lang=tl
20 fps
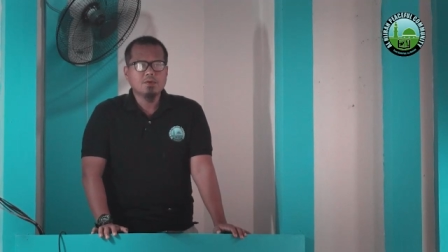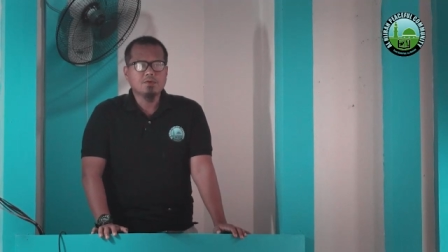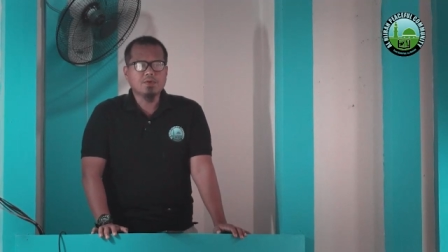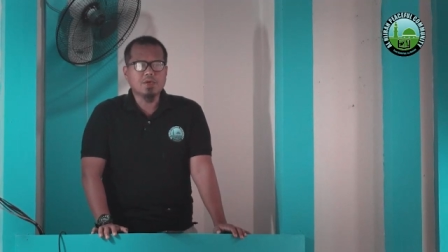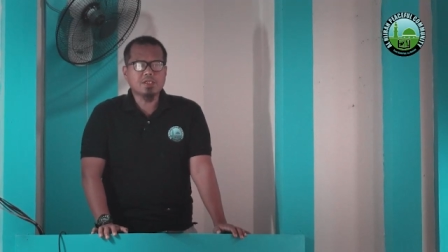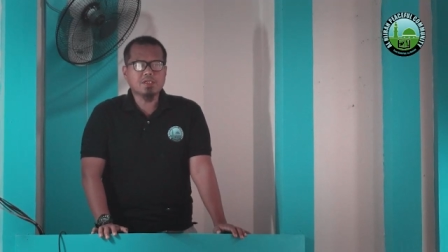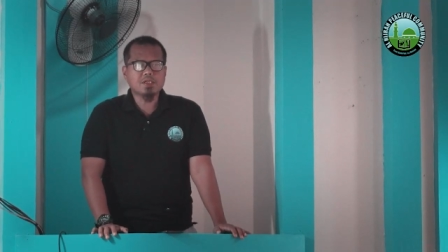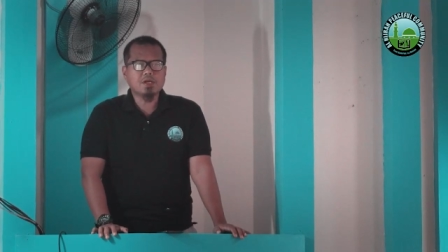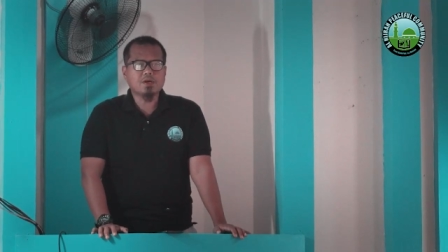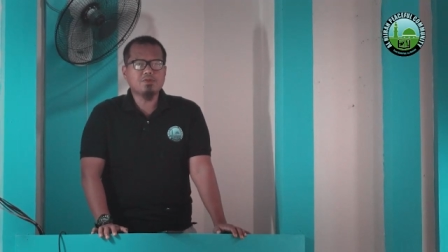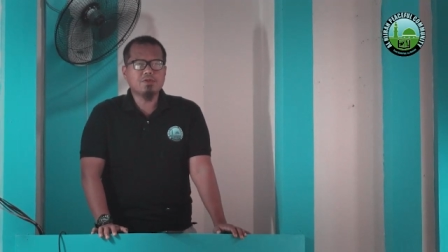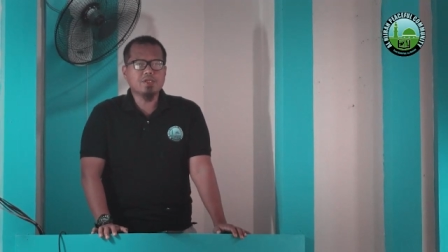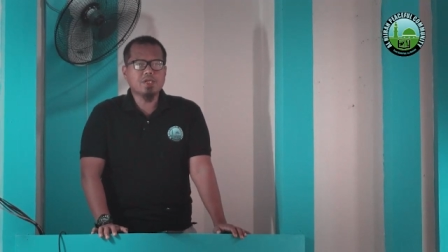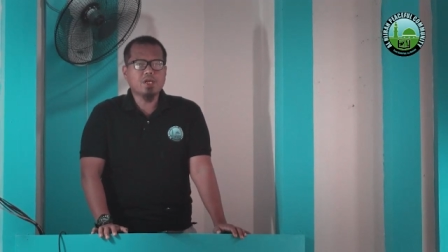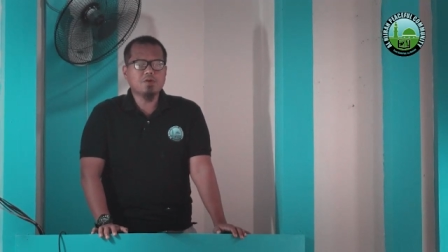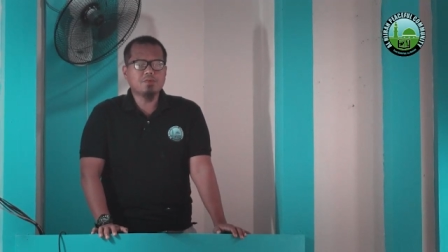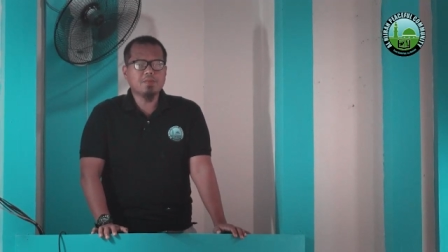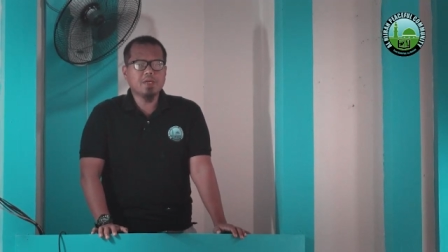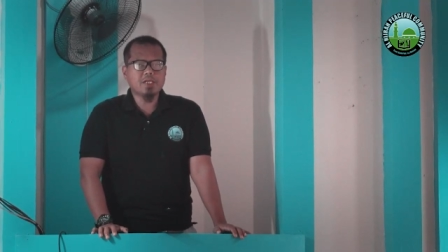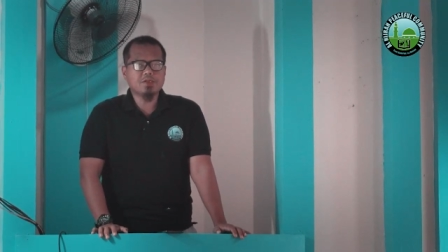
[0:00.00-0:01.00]
وَاتَّقُوا
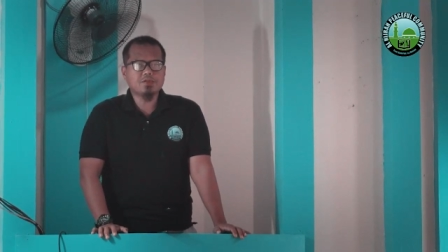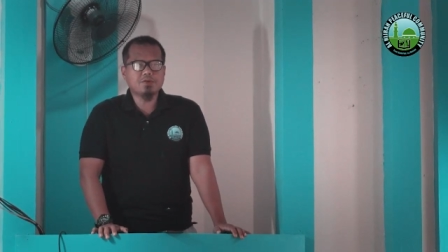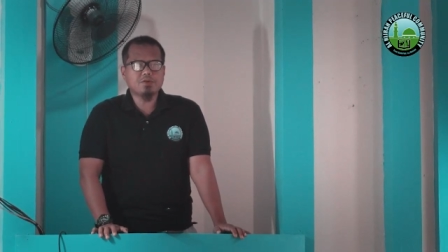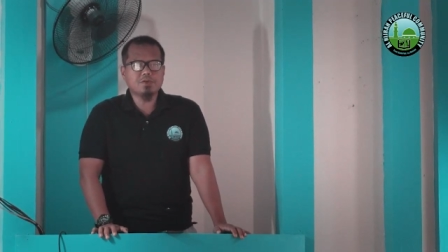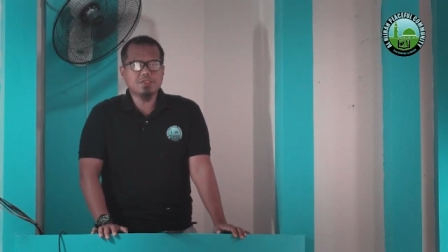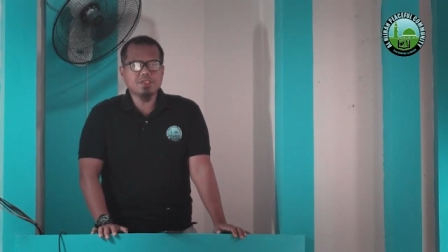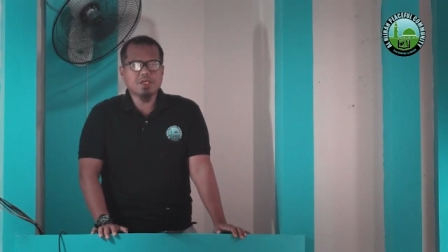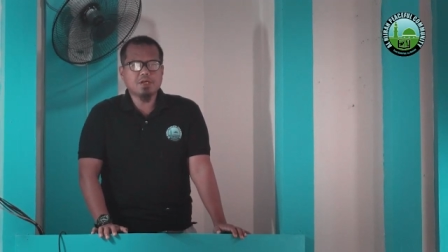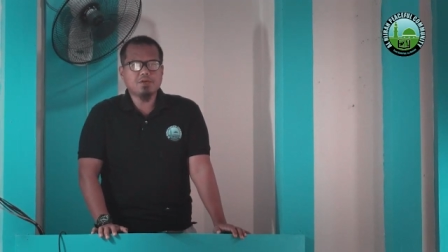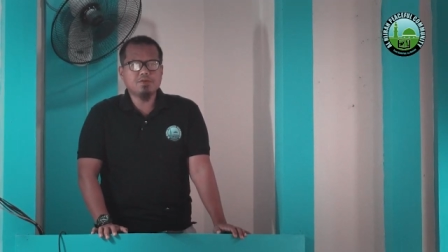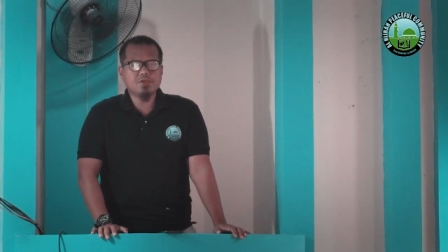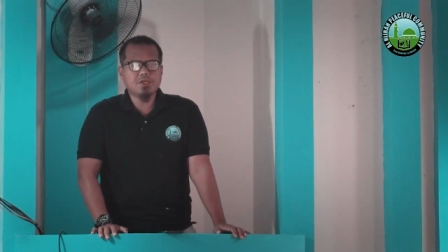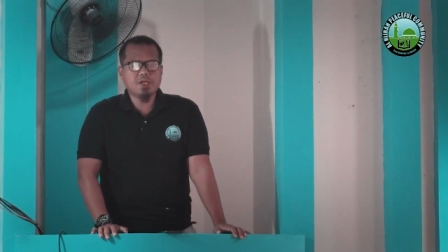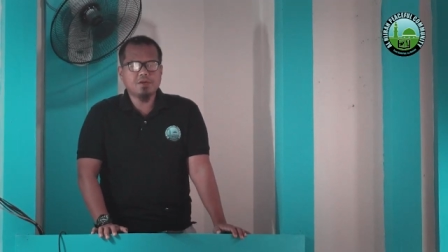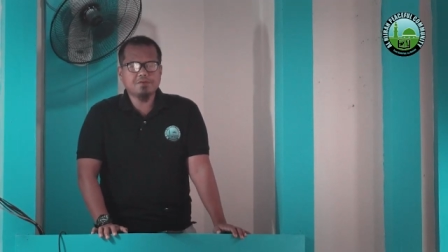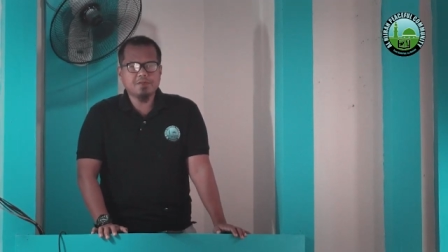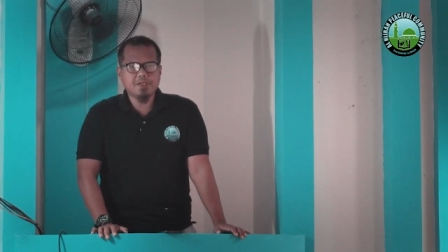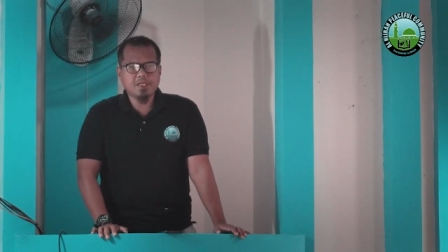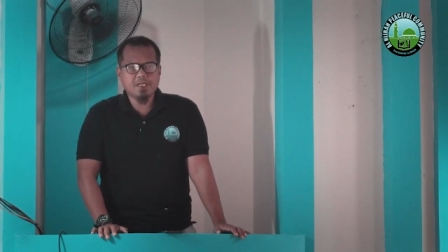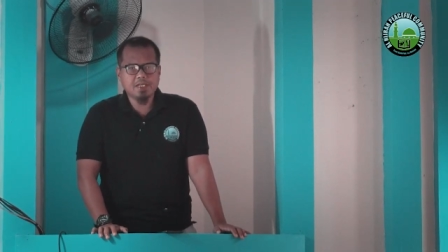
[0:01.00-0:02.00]
يَوْمًا تُرْجَعُونَ
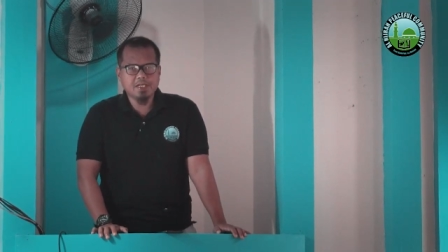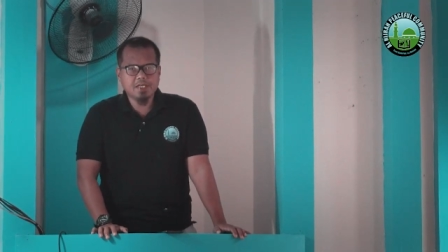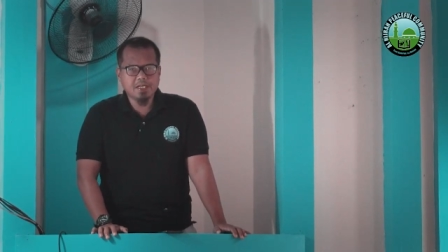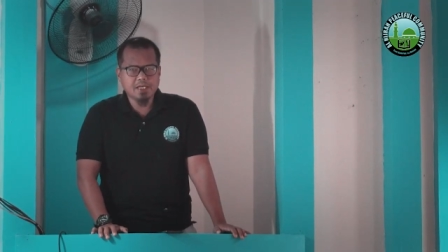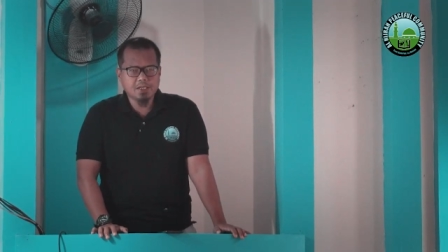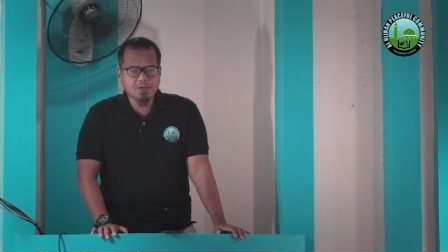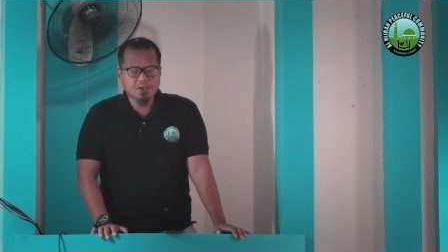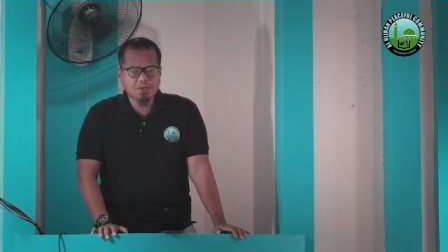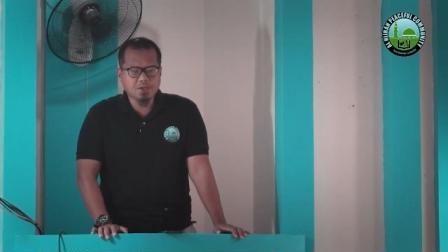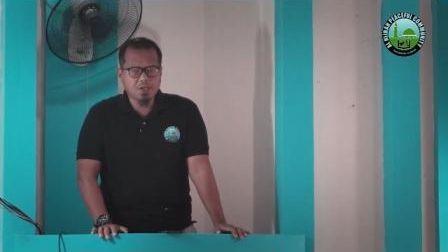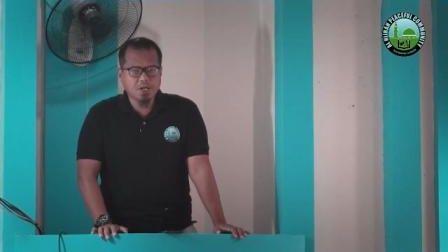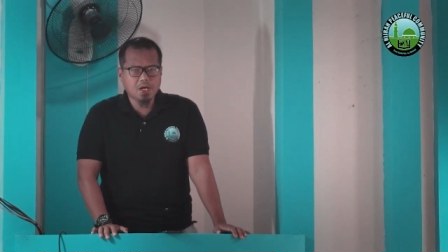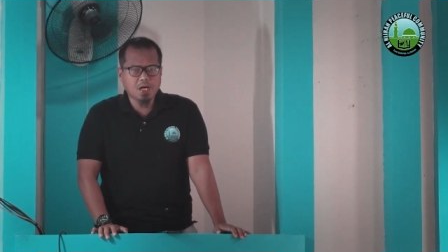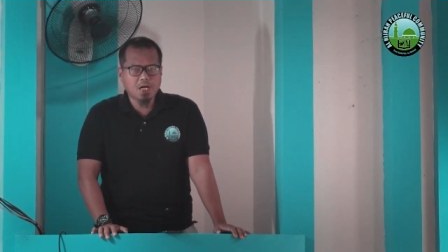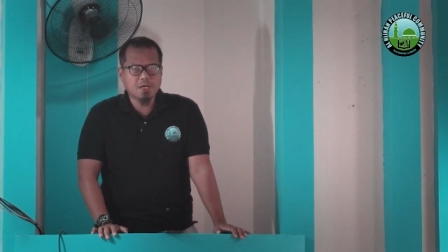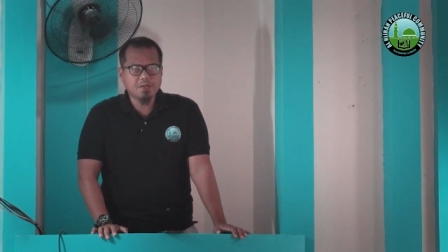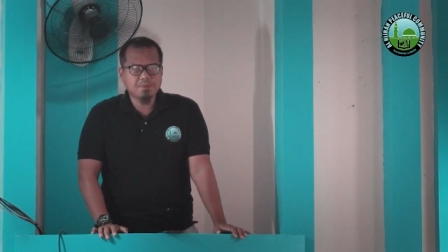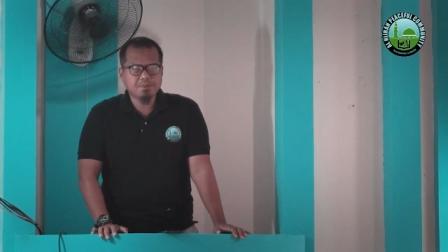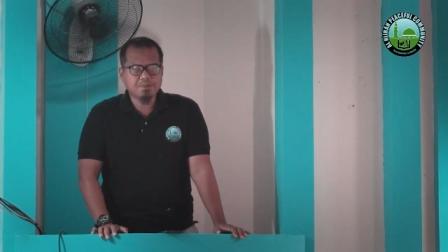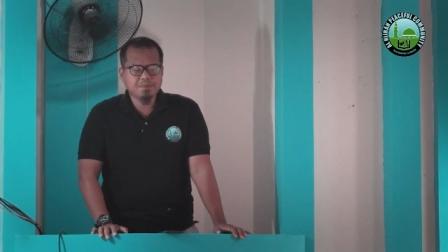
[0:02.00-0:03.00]
فِيهِ إِلَى اللَّهِ